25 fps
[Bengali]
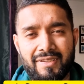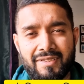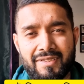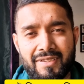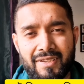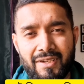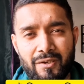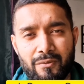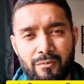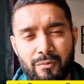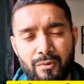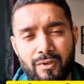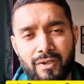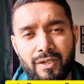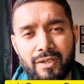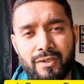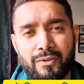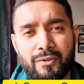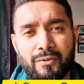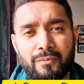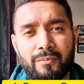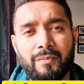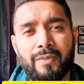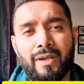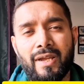আসসালামু
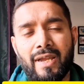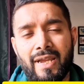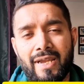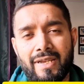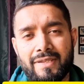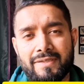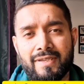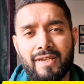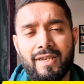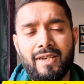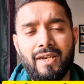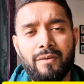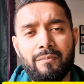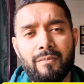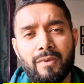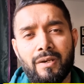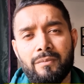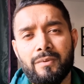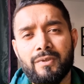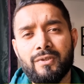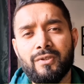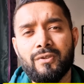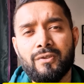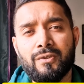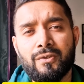আলাইকুম অ্যাসাইলাম
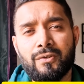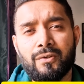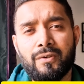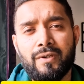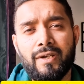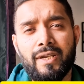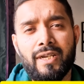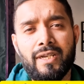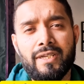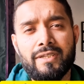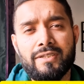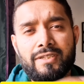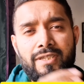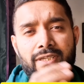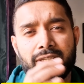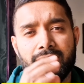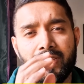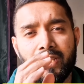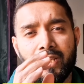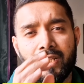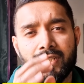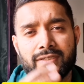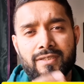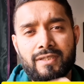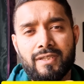আবেদন করে
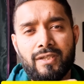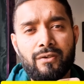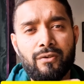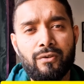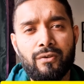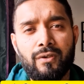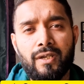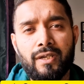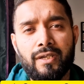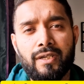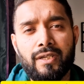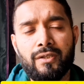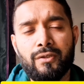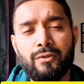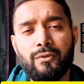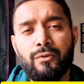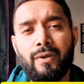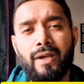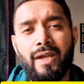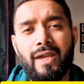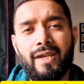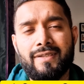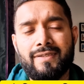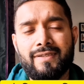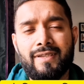জিতে আসতে হলে কিন্তু
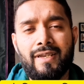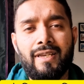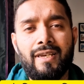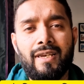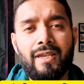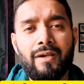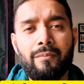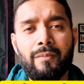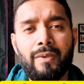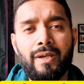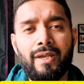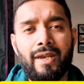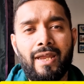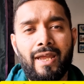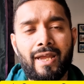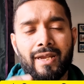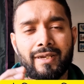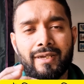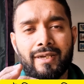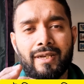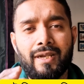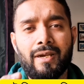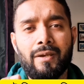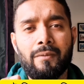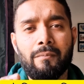অ্যাসাইলামের
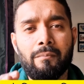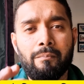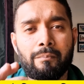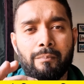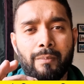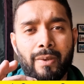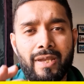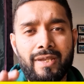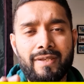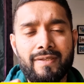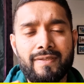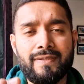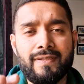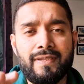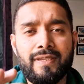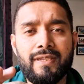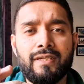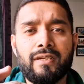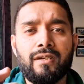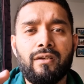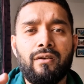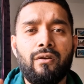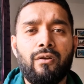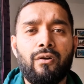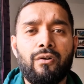একটা বেসিক
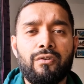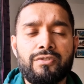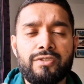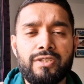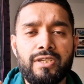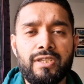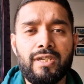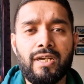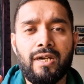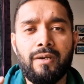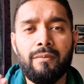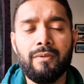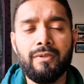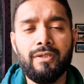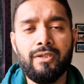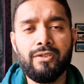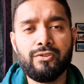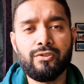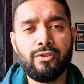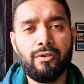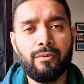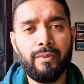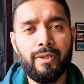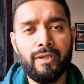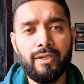লজিক আমাদের
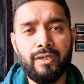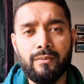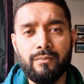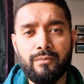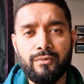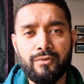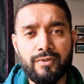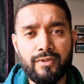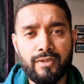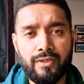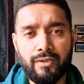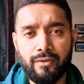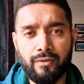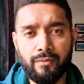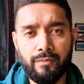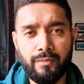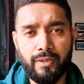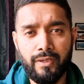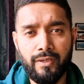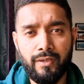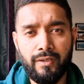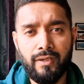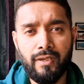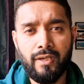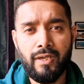সবাইকে বুঝতে হবে
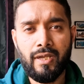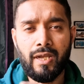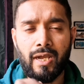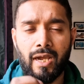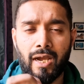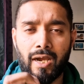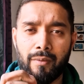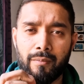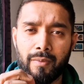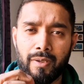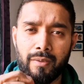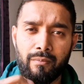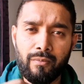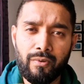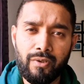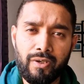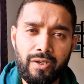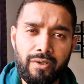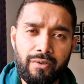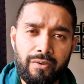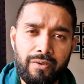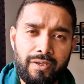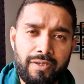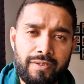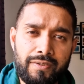আমার মনে
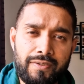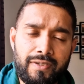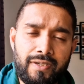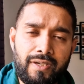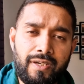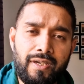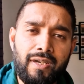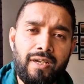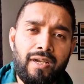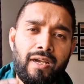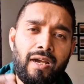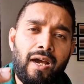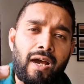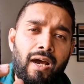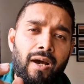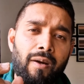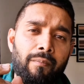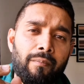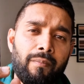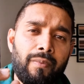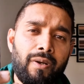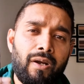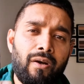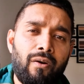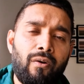হয়েছে
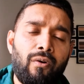আমরা